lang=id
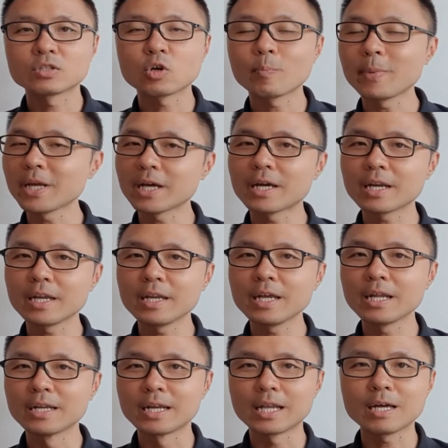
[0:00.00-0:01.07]
Topik hari
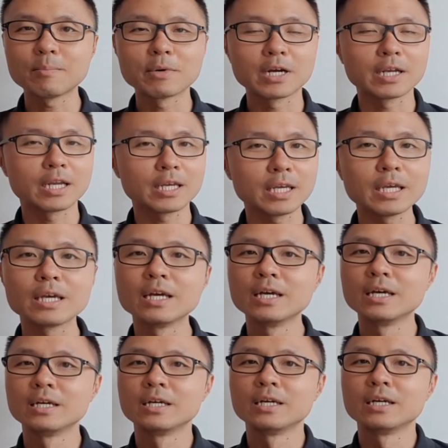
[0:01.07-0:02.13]
ini adalah mengenai
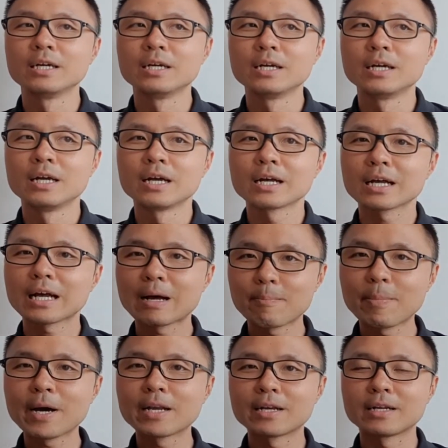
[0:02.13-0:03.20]

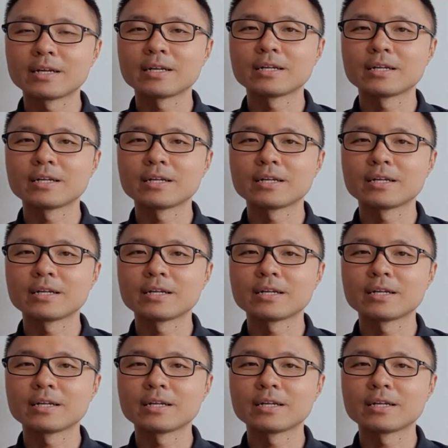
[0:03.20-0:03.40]
kapan